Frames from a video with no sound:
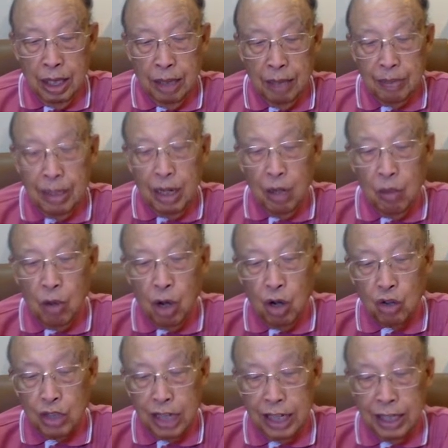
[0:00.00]
เมื่อเขาบ่เข้า
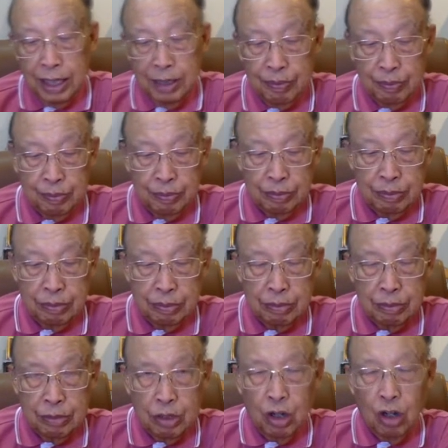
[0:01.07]
ใจ
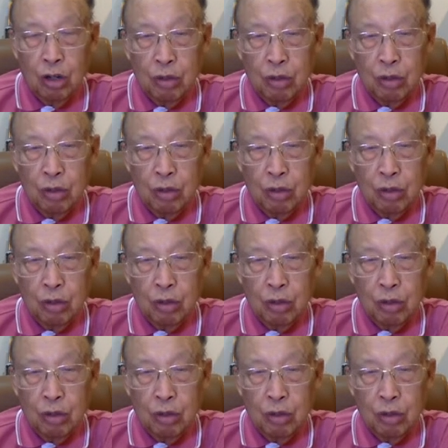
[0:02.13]
เนาะ